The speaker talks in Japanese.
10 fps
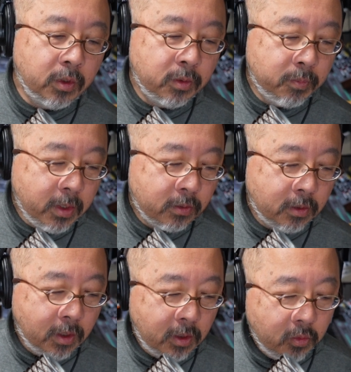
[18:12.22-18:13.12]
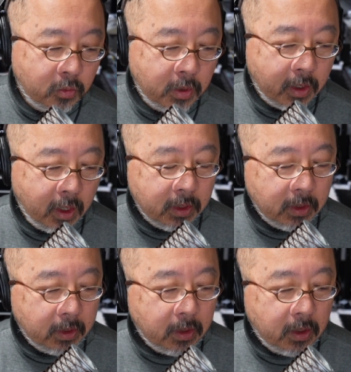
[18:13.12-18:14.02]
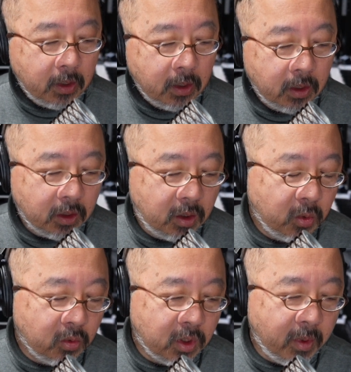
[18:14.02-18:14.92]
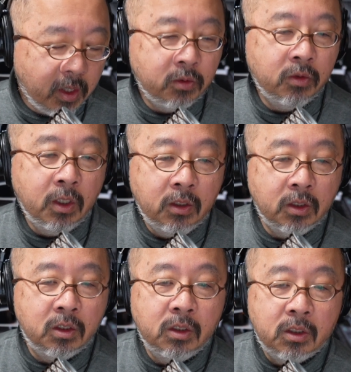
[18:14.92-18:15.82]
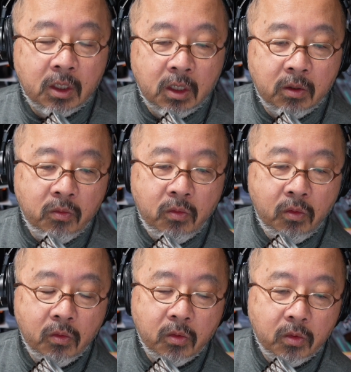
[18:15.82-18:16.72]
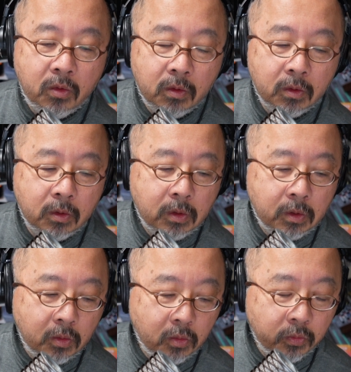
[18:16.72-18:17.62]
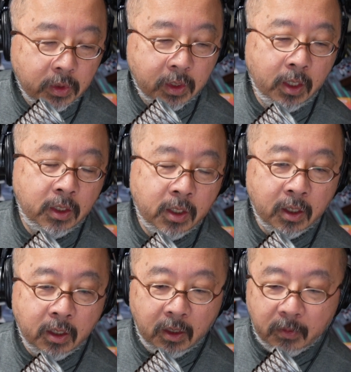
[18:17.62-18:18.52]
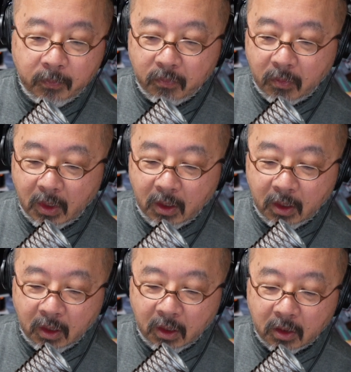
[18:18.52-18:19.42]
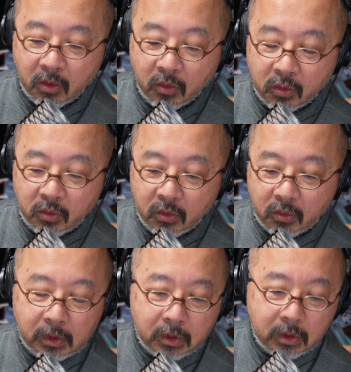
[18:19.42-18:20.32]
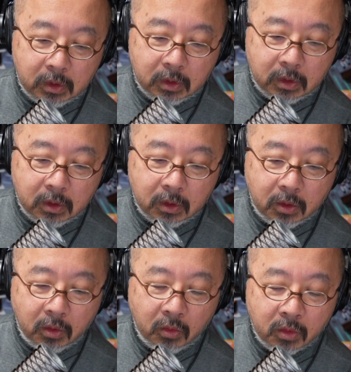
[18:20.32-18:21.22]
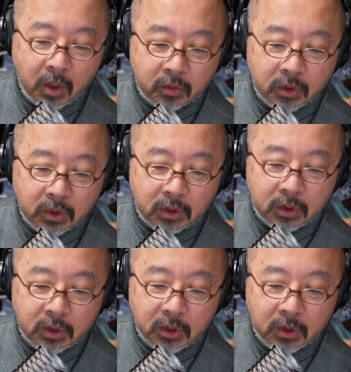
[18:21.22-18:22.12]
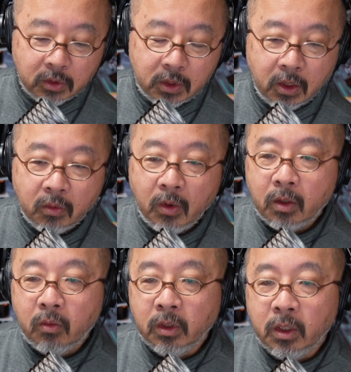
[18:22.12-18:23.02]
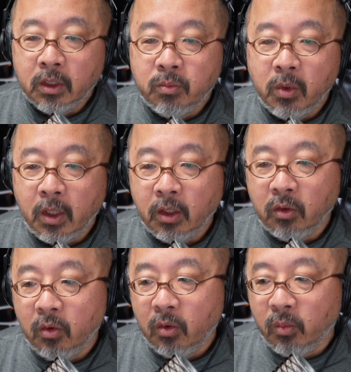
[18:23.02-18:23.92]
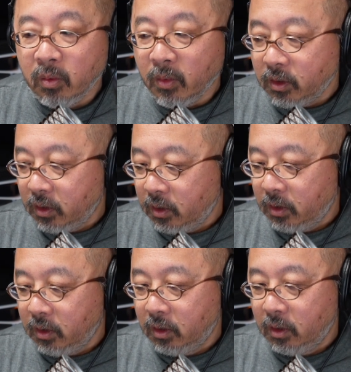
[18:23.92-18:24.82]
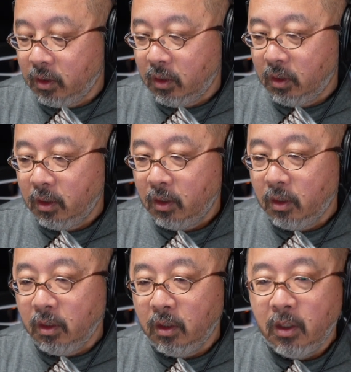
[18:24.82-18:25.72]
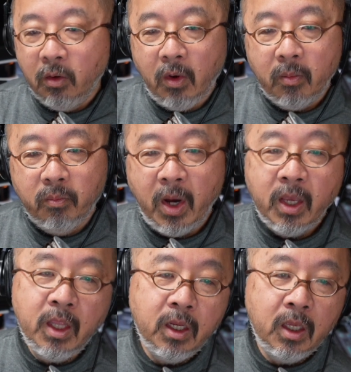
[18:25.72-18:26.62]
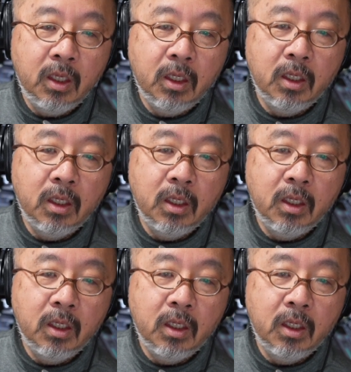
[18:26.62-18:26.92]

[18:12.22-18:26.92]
ル・スペクターの長い、えー、奇妙な曲がりくねった人生を振り返りながら、えー、今日の音楽日誌の最後はこれで締めたいと思います。ではバイナリー